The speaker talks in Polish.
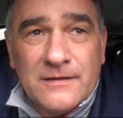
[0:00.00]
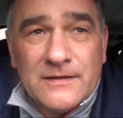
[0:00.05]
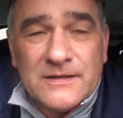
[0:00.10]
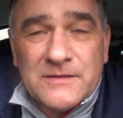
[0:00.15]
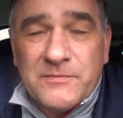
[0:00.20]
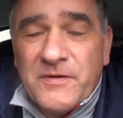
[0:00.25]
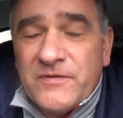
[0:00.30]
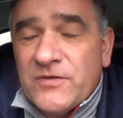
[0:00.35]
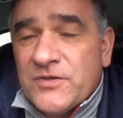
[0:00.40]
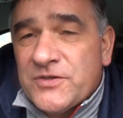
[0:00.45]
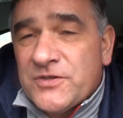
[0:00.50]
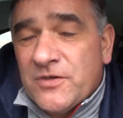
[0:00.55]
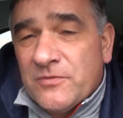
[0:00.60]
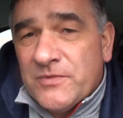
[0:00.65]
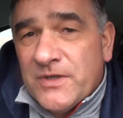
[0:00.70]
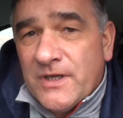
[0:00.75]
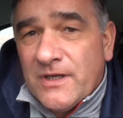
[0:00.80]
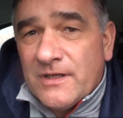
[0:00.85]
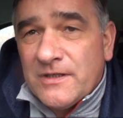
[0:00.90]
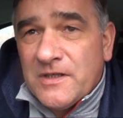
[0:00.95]
Z pewnością
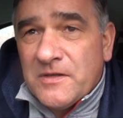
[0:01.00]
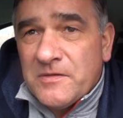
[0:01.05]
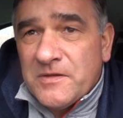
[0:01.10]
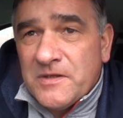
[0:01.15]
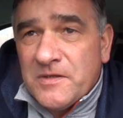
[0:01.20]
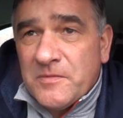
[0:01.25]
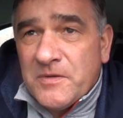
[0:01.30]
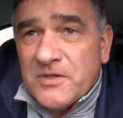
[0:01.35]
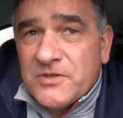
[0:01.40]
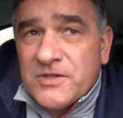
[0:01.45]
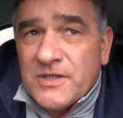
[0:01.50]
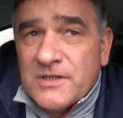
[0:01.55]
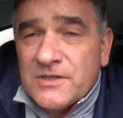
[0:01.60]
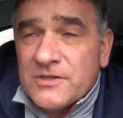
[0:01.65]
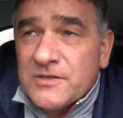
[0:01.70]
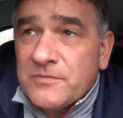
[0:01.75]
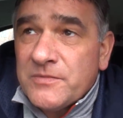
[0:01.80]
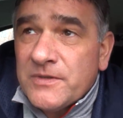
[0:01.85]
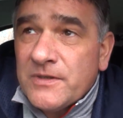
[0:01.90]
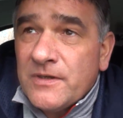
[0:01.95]
nie. nie. Nie ma
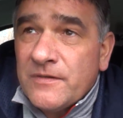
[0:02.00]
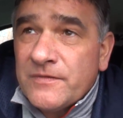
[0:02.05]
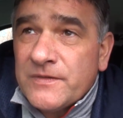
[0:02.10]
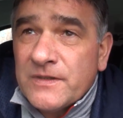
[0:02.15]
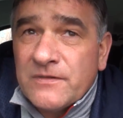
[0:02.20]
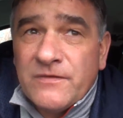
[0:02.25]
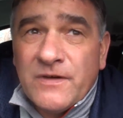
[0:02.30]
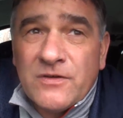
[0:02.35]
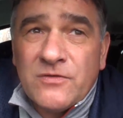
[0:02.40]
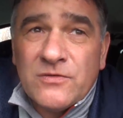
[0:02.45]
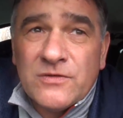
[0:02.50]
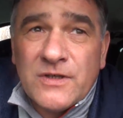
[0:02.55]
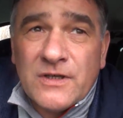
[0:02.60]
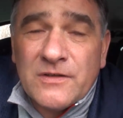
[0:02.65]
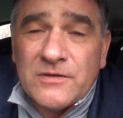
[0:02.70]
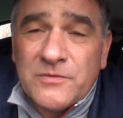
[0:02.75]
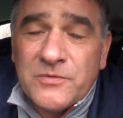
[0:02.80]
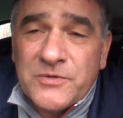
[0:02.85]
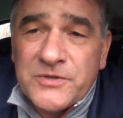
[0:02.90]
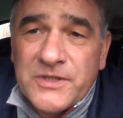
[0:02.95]
szans, żeby w tych
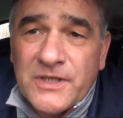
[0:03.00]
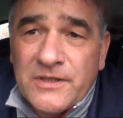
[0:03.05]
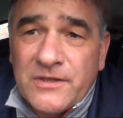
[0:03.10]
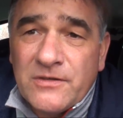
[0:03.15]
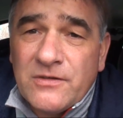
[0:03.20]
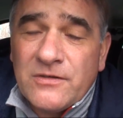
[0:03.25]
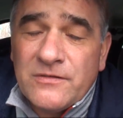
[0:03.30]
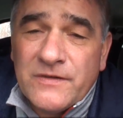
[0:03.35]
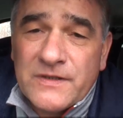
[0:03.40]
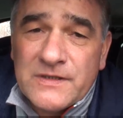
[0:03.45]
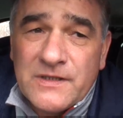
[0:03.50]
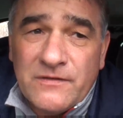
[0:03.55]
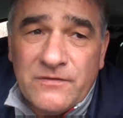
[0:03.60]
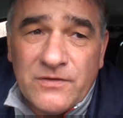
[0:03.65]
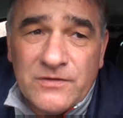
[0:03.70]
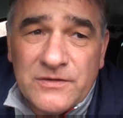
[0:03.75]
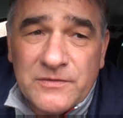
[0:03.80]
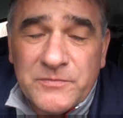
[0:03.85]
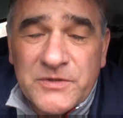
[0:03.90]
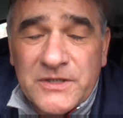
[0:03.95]
warunkach odbyły się jakiekolwiek zawody.